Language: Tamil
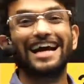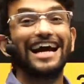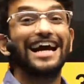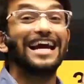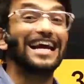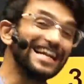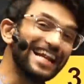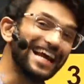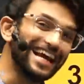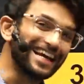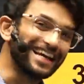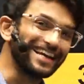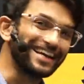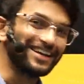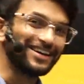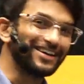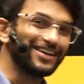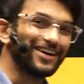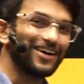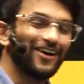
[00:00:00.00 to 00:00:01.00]
இன்னைக்கு
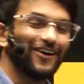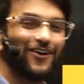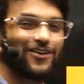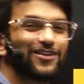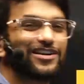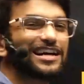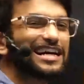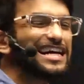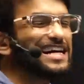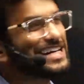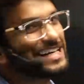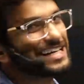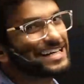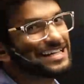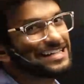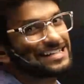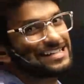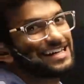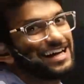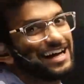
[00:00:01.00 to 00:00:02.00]
ஒரு
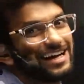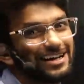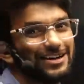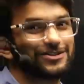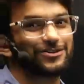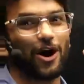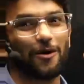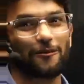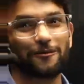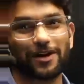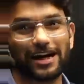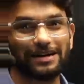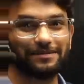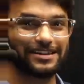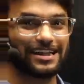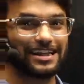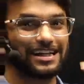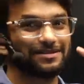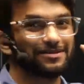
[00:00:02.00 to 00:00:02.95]
இன்ட்ரெஸ்டிங்கான டாபிக்கை பத்தி நம்ம